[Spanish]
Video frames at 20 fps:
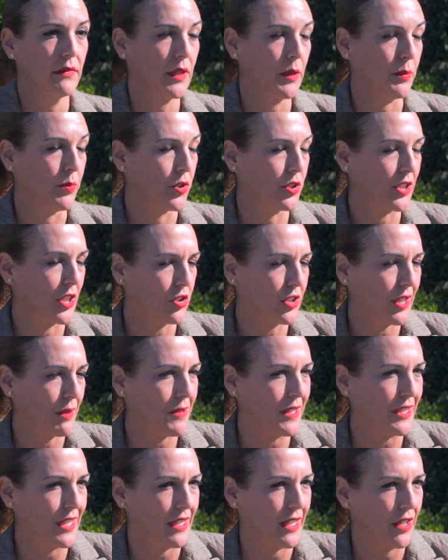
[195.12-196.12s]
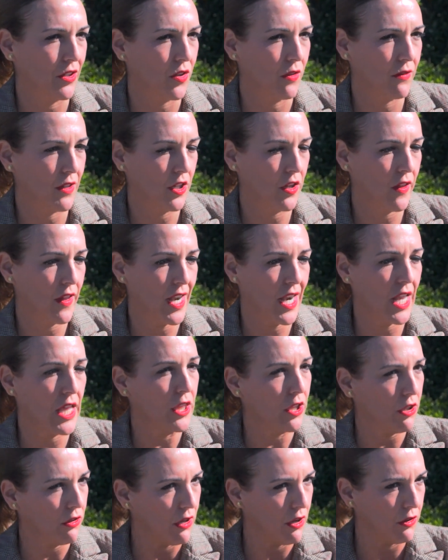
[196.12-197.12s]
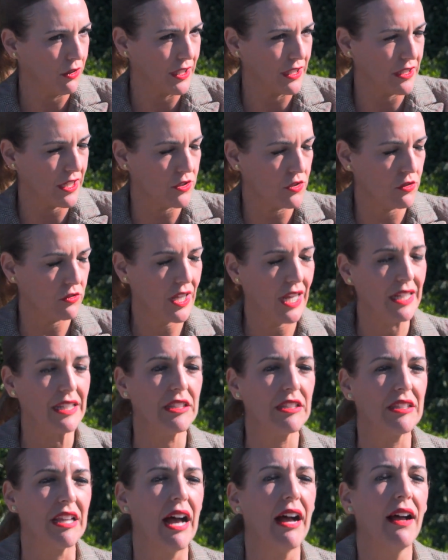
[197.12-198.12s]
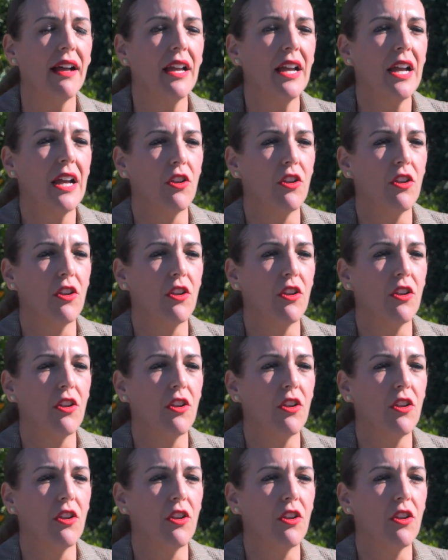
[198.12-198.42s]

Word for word: y por tanto también desde el gobierno de la nación, aunque sea socialista,